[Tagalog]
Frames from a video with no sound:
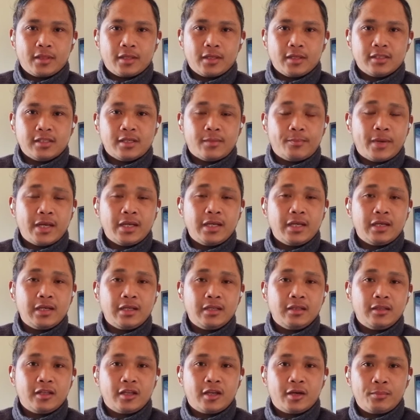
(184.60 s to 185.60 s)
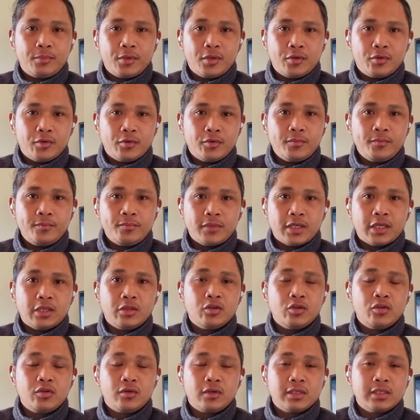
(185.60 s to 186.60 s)
sa final interview,
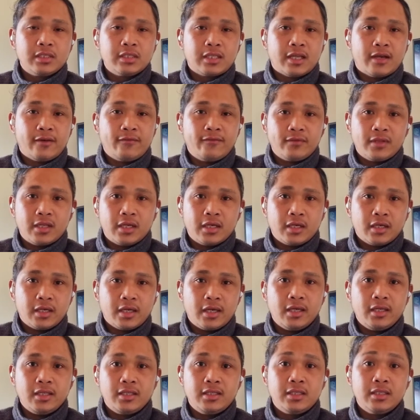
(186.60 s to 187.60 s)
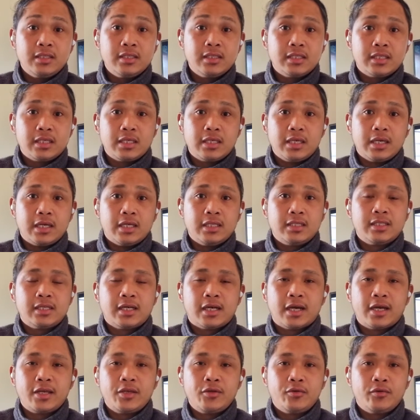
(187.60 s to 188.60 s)
nandun yung staff ng agency at
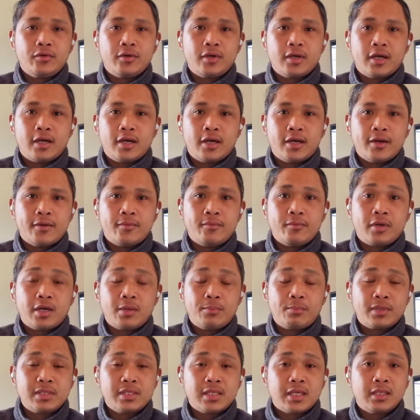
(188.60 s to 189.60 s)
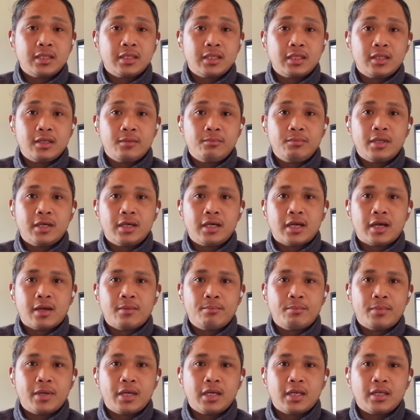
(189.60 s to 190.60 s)
saka yung um, representative ng
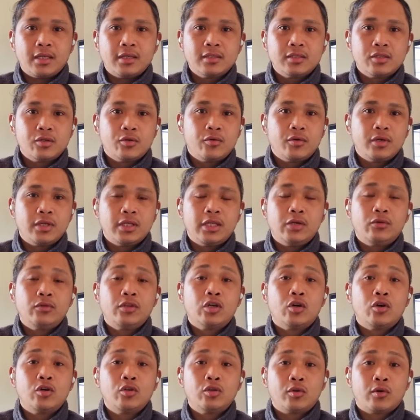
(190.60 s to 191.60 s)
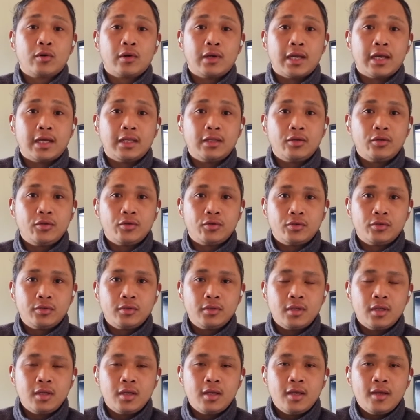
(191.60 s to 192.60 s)
company. So, hindi ko na kontrolado
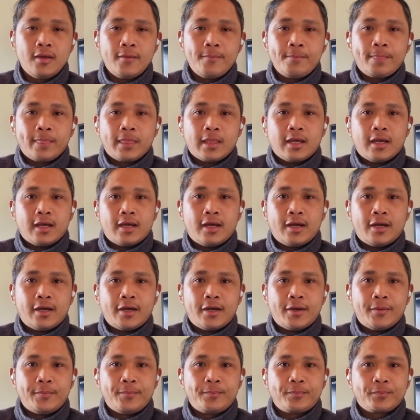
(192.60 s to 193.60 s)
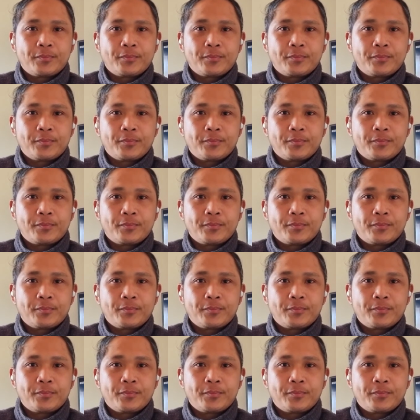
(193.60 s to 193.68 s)
yon um,